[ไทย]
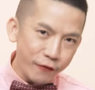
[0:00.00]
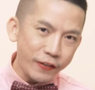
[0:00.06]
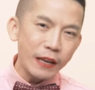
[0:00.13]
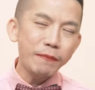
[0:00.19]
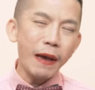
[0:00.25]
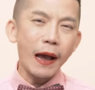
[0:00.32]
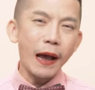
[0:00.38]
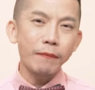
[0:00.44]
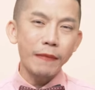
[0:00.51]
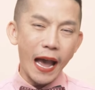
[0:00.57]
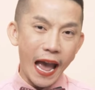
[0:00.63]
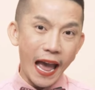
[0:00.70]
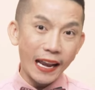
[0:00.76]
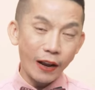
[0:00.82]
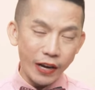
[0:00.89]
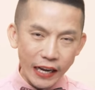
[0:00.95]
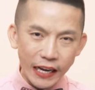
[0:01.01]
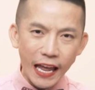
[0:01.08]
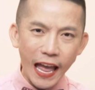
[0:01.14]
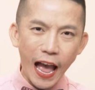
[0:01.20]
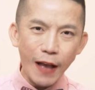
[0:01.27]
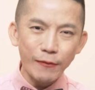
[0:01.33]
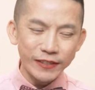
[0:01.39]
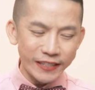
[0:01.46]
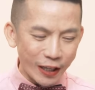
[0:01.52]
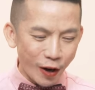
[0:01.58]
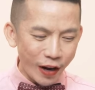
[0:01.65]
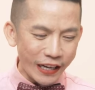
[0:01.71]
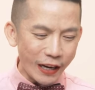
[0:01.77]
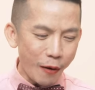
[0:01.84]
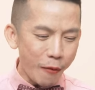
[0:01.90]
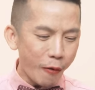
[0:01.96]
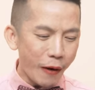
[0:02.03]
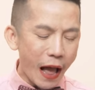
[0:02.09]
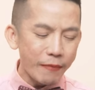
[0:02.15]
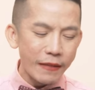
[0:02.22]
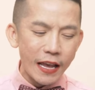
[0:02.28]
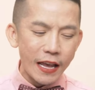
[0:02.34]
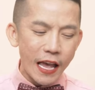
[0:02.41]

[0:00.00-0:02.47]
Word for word: ฟีดแบ็กมาหาเราได้นะครับซึ่งข้อนี้เขาบอกว่า